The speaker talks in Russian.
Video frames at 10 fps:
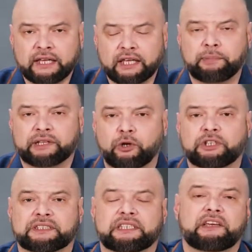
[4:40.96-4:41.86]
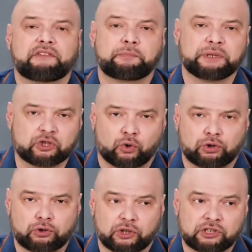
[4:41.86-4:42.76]
и продаете за 9 500,
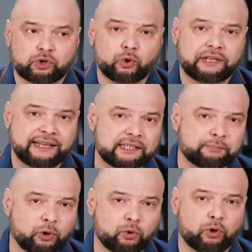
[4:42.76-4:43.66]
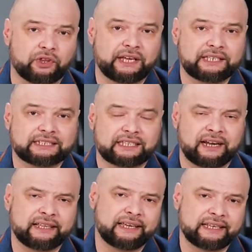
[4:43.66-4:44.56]
То есть стоит ли эти полгода этих
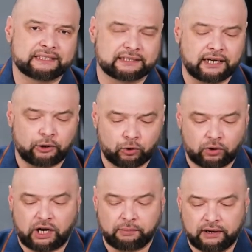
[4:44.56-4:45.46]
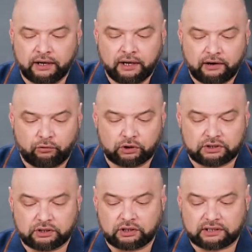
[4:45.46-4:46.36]
стараний, я не знаю, но как бы вот
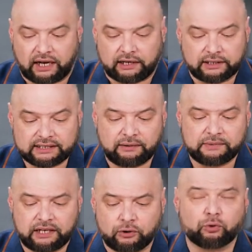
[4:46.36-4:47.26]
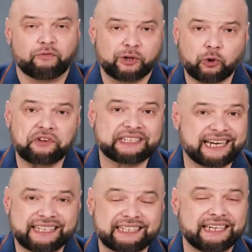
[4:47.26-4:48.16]
э, так. На самом деле в Молдове
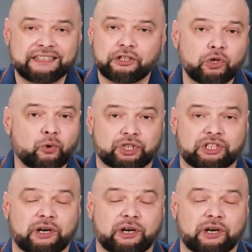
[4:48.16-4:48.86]
трейд-ин не очень